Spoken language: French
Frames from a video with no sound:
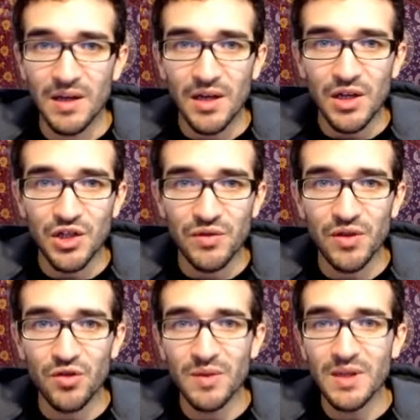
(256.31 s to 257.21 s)
Je vais
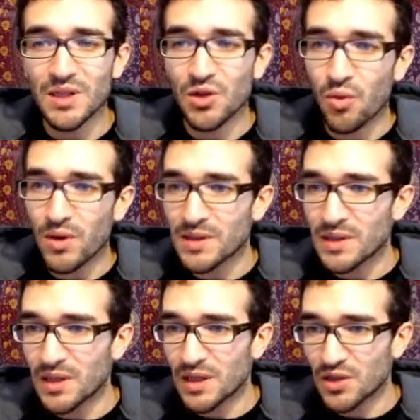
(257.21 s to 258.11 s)
nommer ces trois
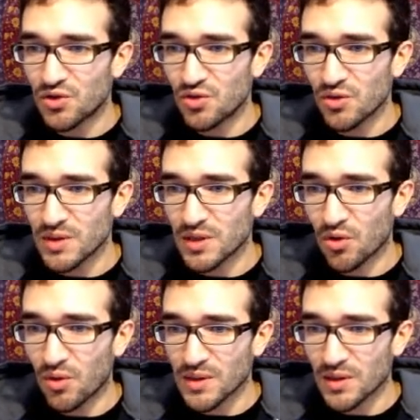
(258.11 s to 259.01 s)
écritures, ces
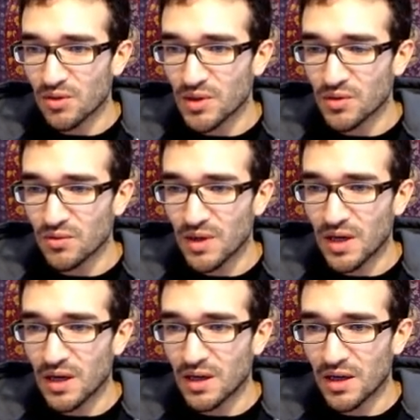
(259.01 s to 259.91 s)
trois équations
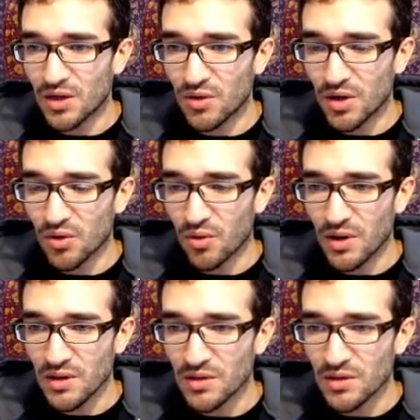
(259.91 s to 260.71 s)
L1, L2, L3.